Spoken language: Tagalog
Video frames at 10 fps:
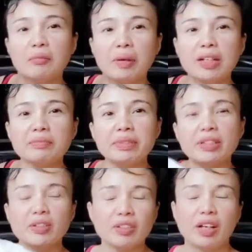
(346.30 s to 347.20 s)
Parang
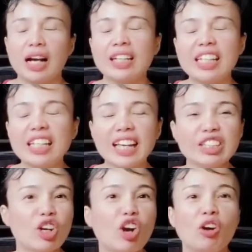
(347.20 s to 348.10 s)
binok... Ang
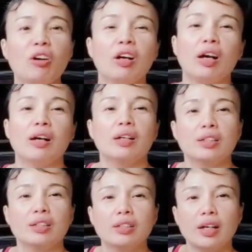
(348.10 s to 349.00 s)
ingay nyo!
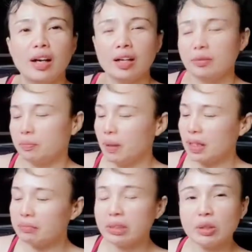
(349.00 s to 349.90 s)

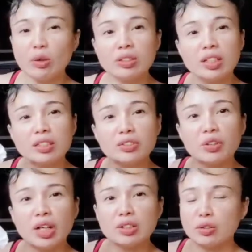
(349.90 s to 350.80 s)
Parang binuksan yung
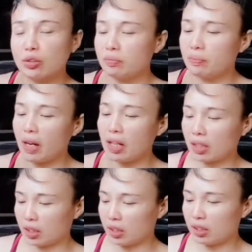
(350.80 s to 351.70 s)
ano, yung
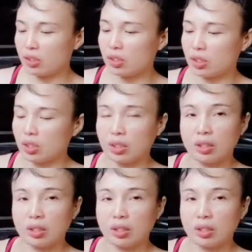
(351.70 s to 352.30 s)
package.